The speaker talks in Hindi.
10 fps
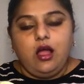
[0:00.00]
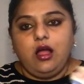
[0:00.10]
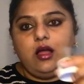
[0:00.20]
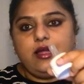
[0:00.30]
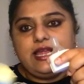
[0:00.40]

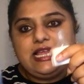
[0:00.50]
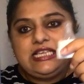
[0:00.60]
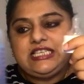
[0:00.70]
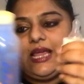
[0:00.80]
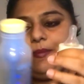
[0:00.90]
uh,
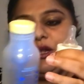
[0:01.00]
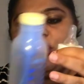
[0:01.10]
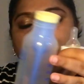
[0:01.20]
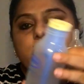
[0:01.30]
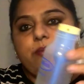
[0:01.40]
इस टाइप की
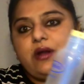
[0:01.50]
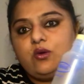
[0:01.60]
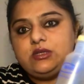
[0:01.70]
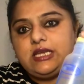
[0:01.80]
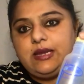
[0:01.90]
डॉक्टर
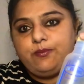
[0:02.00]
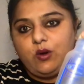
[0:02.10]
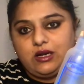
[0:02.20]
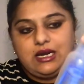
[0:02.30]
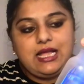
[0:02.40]
ब्राउन्स की
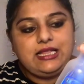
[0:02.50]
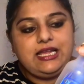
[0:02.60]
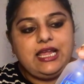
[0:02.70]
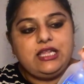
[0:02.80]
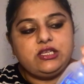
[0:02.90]
बॉटल
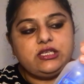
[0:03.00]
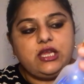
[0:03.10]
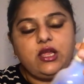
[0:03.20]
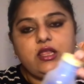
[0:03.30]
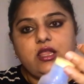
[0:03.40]
आती हैं
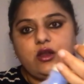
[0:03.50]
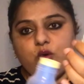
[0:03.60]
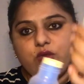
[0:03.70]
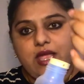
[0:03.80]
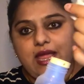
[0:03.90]
जिसके अंदर
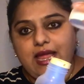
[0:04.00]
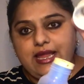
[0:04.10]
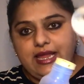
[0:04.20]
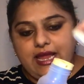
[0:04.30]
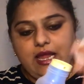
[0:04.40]
होता
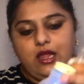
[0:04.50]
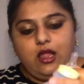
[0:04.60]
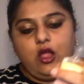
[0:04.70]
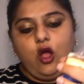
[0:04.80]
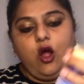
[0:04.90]
है ये
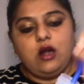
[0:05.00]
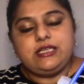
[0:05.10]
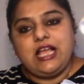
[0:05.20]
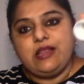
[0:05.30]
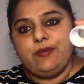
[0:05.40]
और
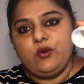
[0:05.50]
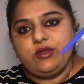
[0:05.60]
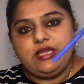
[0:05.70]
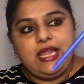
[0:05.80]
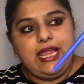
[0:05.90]
साथ में
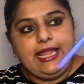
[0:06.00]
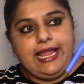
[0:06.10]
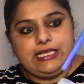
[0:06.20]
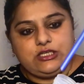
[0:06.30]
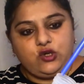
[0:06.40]
होती है
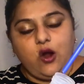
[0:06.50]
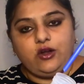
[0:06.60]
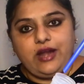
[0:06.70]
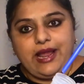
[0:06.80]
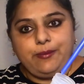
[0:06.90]
एक स्ट्रॉ
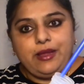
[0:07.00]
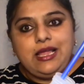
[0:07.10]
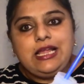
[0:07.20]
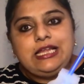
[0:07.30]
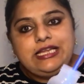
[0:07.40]
टाइप
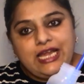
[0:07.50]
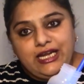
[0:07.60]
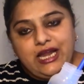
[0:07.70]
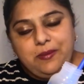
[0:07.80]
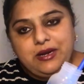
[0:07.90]
ये
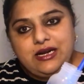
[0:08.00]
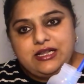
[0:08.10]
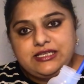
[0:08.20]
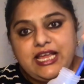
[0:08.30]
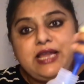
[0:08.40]
टाइप का
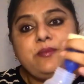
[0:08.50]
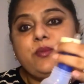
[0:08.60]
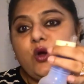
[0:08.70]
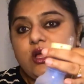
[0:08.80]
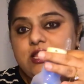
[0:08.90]
डिज़ाइन
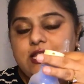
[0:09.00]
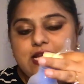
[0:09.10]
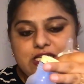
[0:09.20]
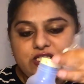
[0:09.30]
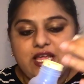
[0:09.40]
बहुत ही
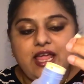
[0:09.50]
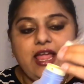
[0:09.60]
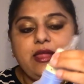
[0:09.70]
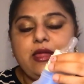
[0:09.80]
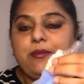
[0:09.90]
अच्छा
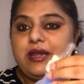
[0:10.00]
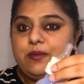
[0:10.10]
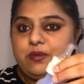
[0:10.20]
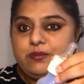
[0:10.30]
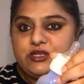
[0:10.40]
है ये मैंने
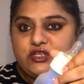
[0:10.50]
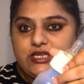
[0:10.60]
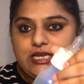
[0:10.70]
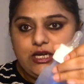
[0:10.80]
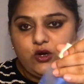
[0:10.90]
अपनी बच्ची
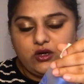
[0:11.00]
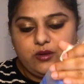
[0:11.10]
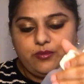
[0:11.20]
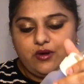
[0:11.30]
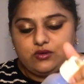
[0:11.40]
के लिए
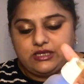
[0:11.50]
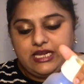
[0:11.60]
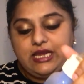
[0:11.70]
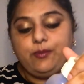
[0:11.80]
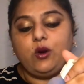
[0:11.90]
डॉक्टर ब्राउन्स
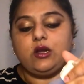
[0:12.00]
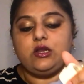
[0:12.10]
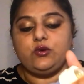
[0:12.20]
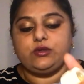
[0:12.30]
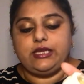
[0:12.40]
की ही बॉटल
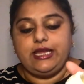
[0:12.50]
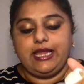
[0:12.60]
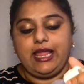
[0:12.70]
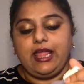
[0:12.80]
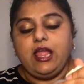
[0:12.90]
यूज़ की
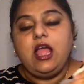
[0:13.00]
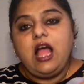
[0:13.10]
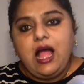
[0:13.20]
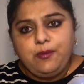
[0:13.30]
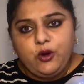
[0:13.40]
है
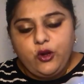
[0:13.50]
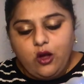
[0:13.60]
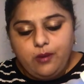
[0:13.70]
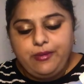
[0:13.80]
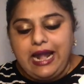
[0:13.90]
आप कोई
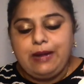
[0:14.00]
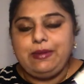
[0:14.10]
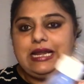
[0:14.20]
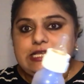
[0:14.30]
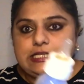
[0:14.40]
और ब्रांड
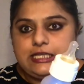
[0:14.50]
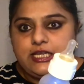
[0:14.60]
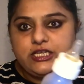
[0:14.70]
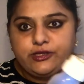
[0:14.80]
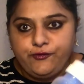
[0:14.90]
भी ले सकते
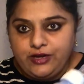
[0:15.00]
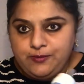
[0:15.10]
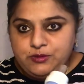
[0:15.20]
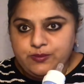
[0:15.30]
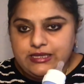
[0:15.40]
हैं जैसे
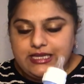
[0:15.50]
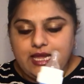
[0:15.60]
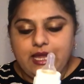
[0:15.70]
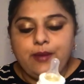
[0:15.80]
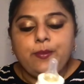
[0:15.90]
फ़िलिप्स मिलता
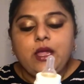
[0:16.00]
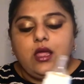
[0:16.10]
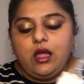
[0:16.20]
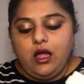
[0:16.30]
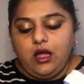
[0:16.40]
है
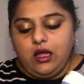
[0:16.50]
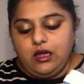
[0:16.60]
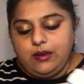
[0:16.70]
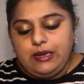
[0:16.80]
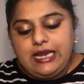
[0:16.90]

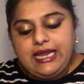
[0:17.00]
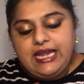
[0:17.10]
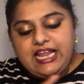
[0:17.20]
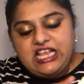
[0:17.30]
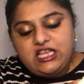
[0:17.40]
आ,
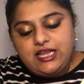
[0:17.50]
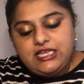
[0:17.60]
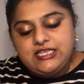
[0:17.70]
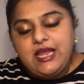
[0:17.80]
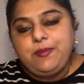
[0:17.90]
लेकिन
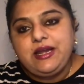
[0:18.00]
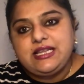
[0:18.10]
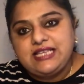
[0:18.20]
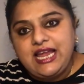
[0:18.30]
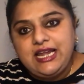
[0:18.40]
इस टाइप के
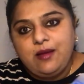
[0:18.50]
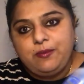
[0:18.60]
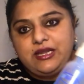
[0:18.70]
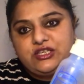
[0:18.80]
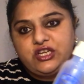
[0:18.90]
डिज़ाइन
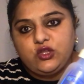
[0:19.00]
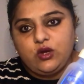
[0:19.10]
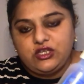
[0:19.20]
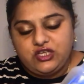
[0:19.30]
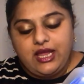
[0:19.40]
आप लीजिए तो
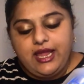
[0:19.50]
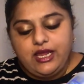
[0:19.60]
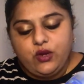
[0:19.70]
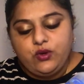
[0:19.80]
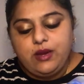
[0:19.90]
अच्छा है
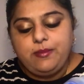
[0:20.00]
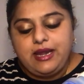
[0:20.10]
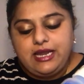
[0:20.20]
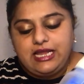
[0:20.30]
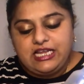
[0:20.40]
क्योंकि
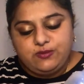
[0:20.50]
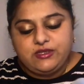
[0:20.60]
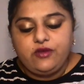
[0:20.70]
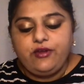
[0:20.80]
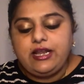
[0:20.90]
मैंने
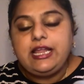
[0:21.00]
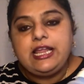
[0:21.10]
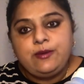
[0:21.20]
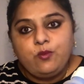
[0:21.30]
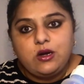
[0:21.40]
स्पेसिफिकली
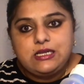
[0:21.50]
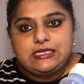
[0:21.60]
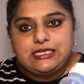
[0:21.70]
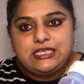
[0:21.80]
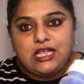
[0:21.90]
इन
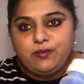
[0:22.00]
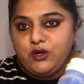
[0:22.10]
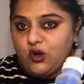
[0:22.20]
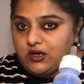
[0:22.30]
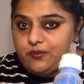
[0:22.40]
बॉटल्स के साथ
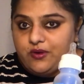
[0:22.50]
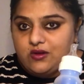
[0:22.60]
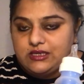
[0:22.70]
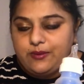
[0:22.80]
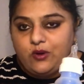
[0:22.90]
में डॉक्टर
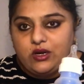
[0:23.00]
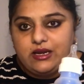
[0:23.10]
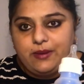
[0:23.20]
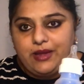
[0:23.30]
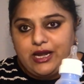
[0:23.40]
ब्राउन्स के
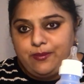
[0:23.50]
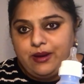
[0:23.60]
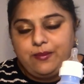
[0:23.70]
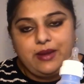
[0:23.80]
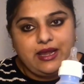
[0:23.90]
बॉटल के बारे
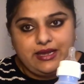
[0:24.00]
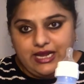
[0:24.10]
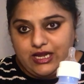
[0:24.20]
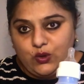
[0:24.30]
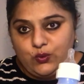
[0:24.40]
में मैं
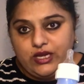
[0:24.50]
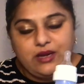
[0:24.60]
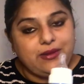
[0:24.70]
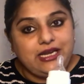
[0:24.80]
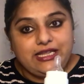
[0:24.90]
ये कहूँगी
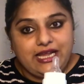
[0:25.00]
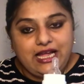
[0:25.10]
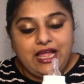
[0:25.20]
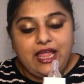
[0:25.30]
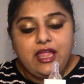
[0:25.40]
कि मैंने
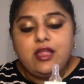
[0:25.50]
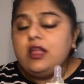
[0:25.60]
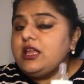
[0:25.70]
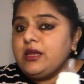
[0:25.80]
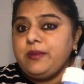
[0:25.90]
देखा है
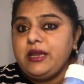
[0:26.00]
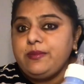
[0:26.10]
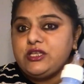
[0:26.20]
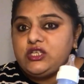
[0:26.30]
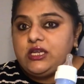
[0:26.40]
कि मेरी
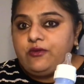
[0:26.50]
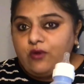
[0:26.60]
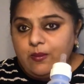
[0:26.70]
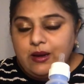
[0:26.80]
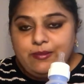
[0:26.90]
बच्ची
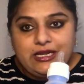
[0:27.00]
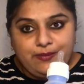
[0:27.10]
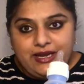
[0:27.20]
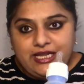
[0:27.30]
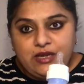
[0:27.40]
फॉर्मूला
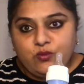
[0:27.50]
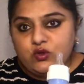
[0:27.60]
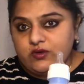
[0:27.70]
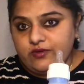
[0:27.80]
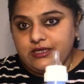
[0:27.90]
मिल्क में ही थी
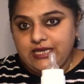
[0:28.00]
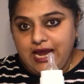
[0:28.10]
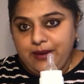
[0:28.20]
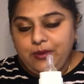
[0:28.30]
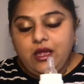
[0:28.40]
मोस्ट ऑफ द
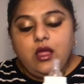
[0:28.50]
टाइम